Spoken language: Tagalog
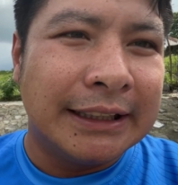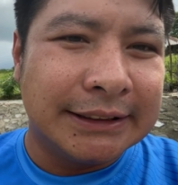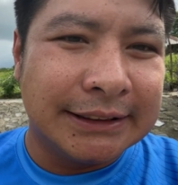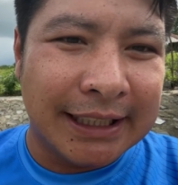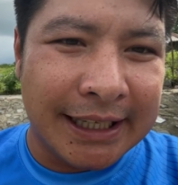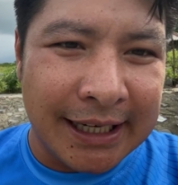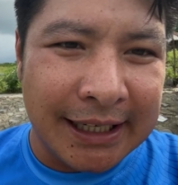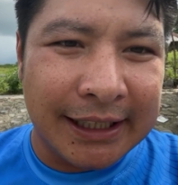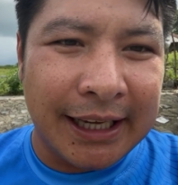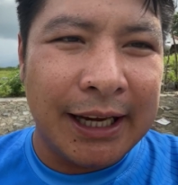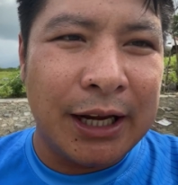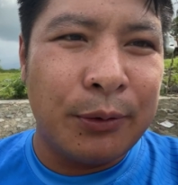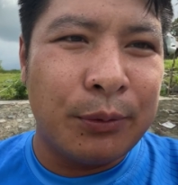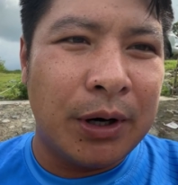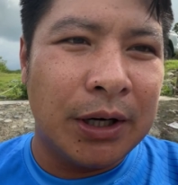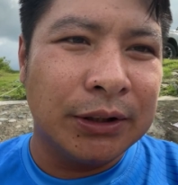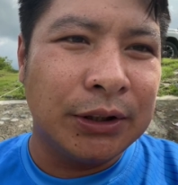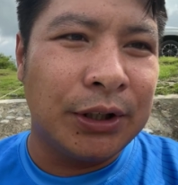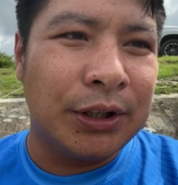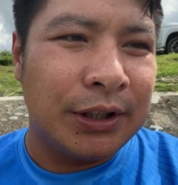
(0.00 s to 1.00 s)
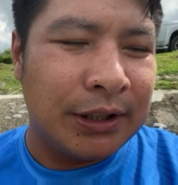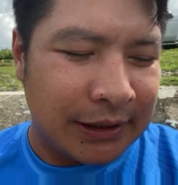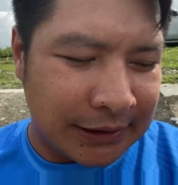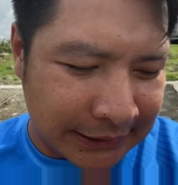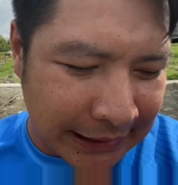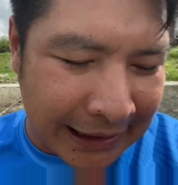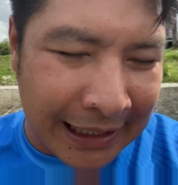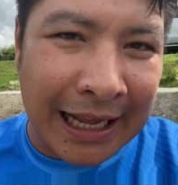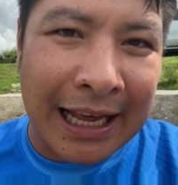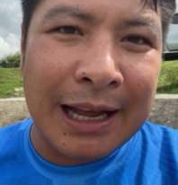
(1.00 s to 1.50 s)
drinking water
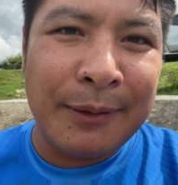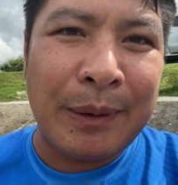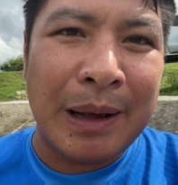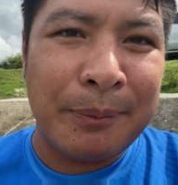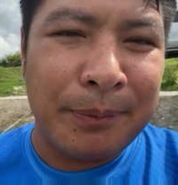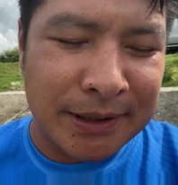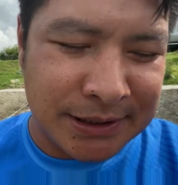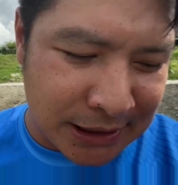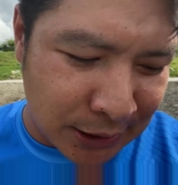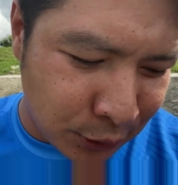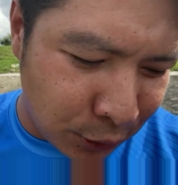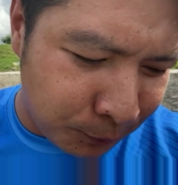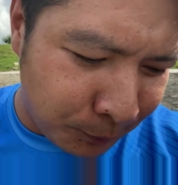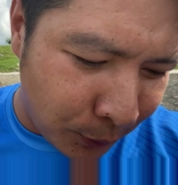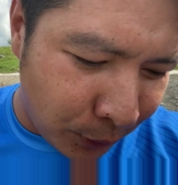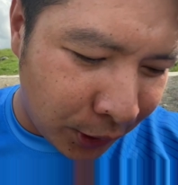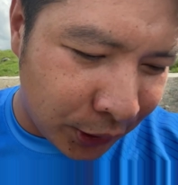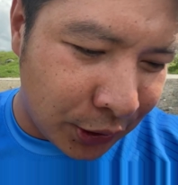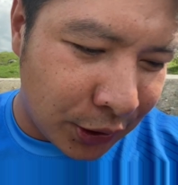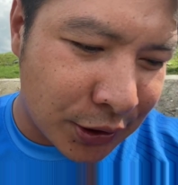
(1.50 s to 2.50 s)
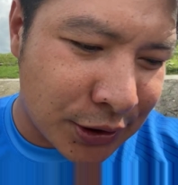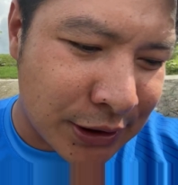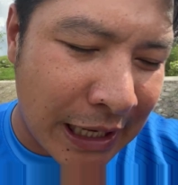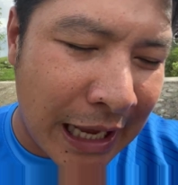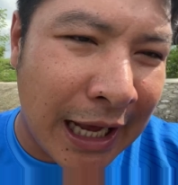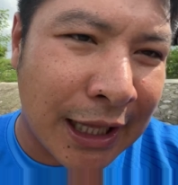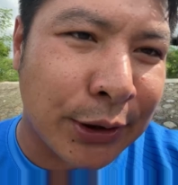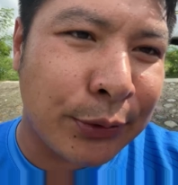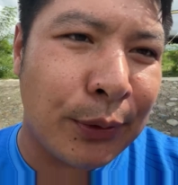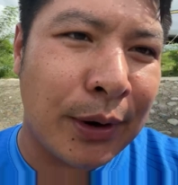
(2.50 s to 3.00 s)
Tara, ipapasyal ko po kayo sa
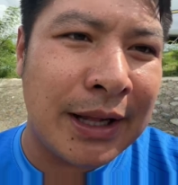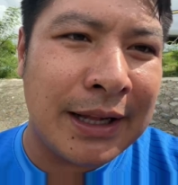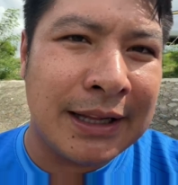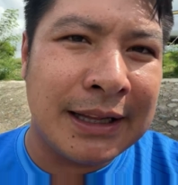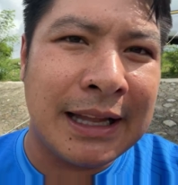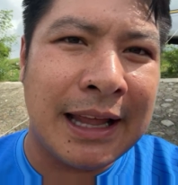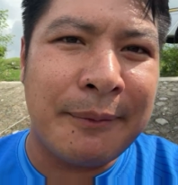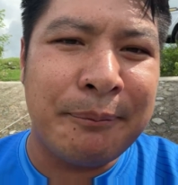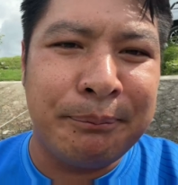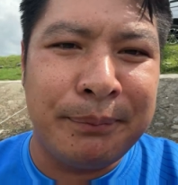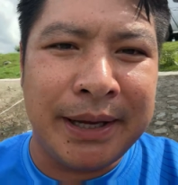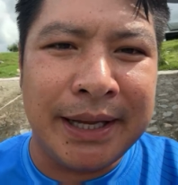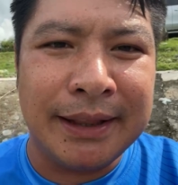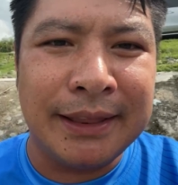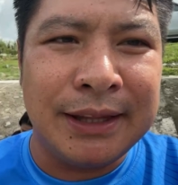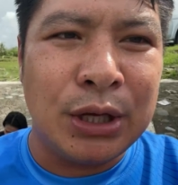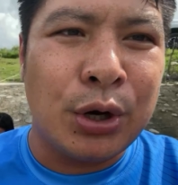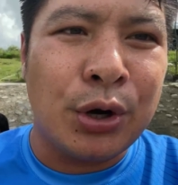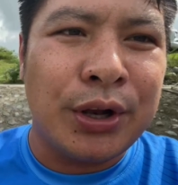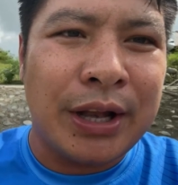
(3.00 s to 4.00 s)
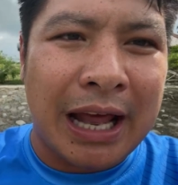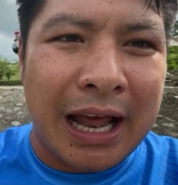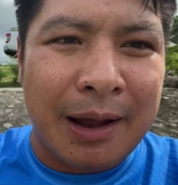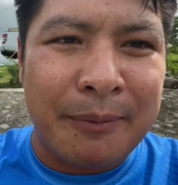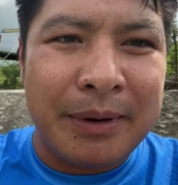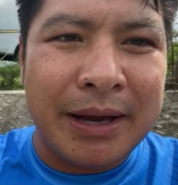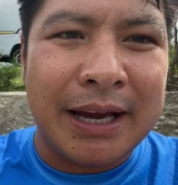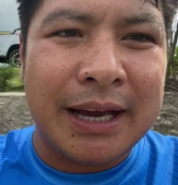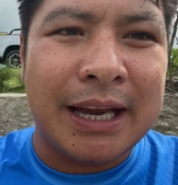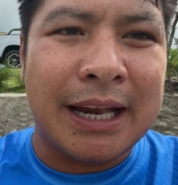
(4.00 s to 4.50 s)
actual na video na
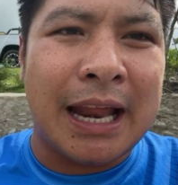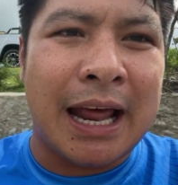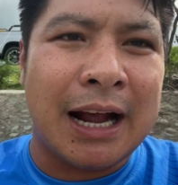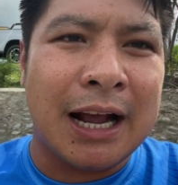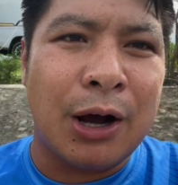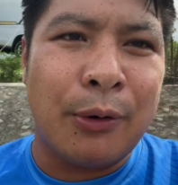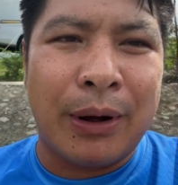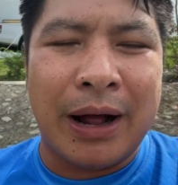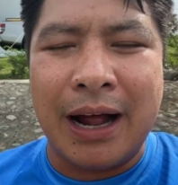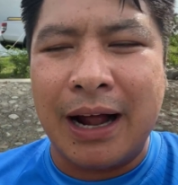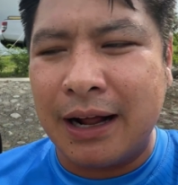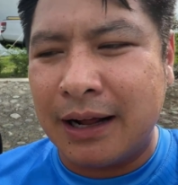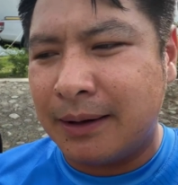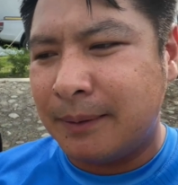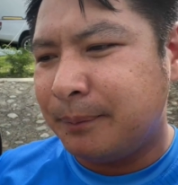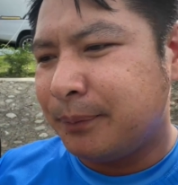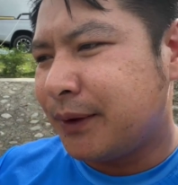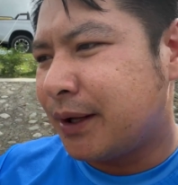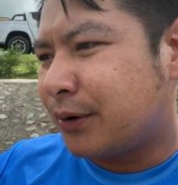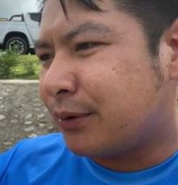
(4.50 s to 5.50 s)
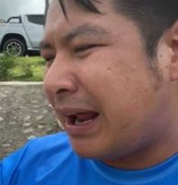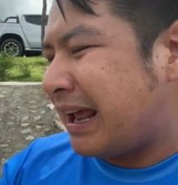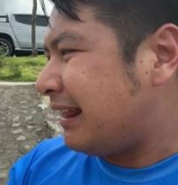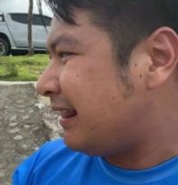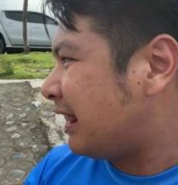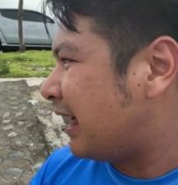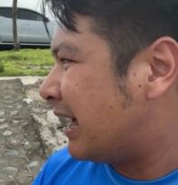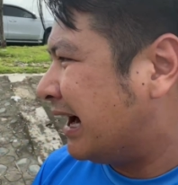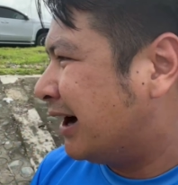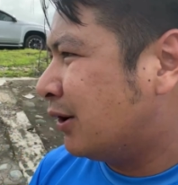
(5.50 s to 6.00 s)
aming ginagawa Right
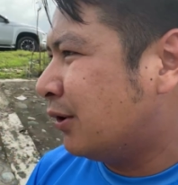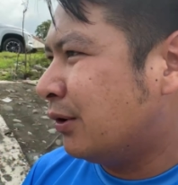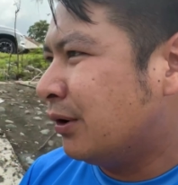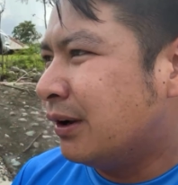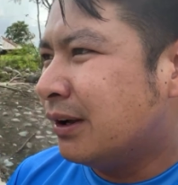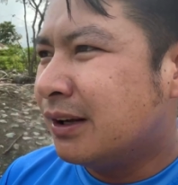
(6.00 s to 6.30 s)
now,